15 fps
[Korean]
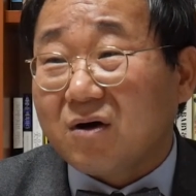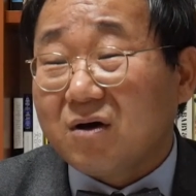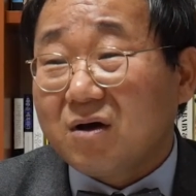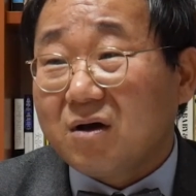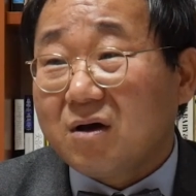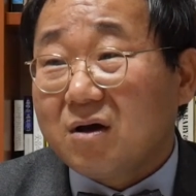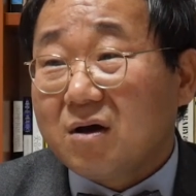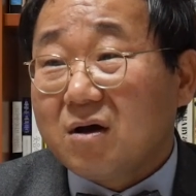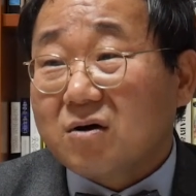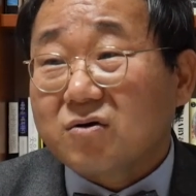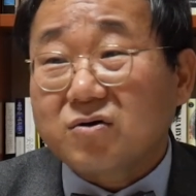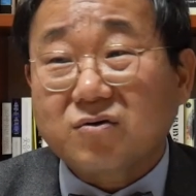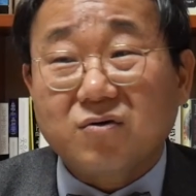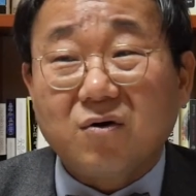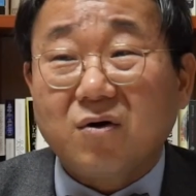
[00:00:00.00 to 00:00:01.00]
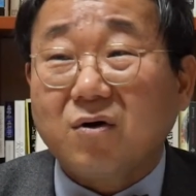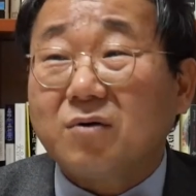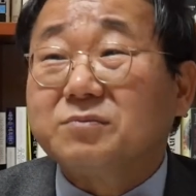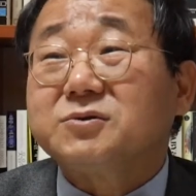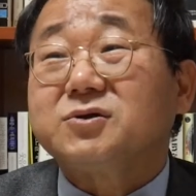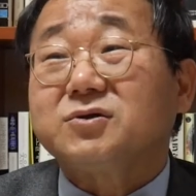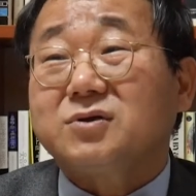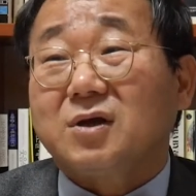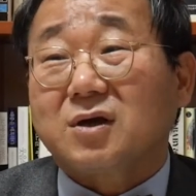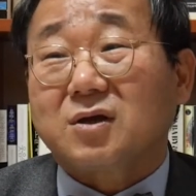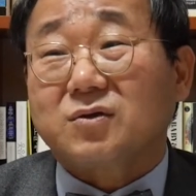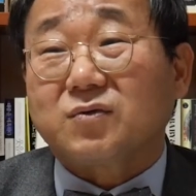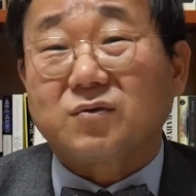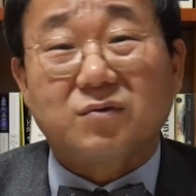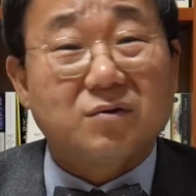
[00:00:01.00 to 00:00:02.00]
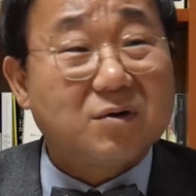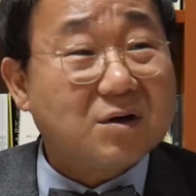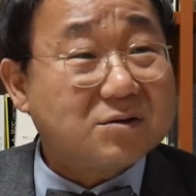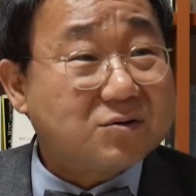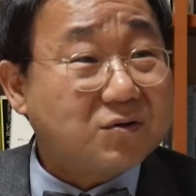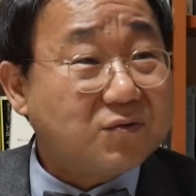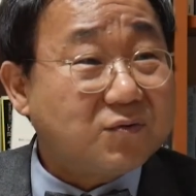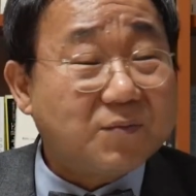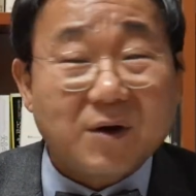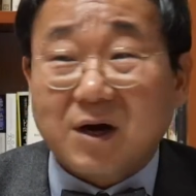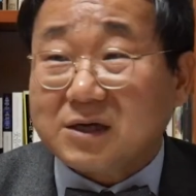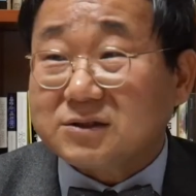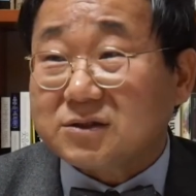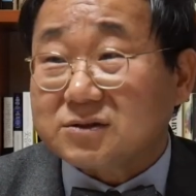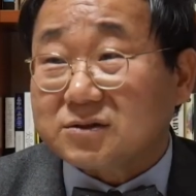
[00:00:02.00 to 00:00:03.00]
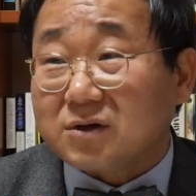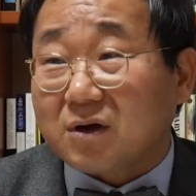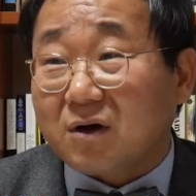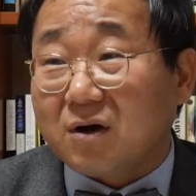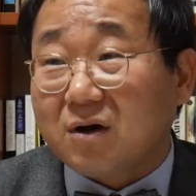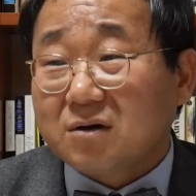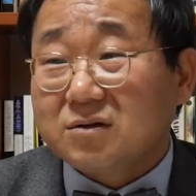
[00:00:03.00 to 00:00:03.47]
네네네. 그리고 엄청나게 또 그거에서 유명하셨어요.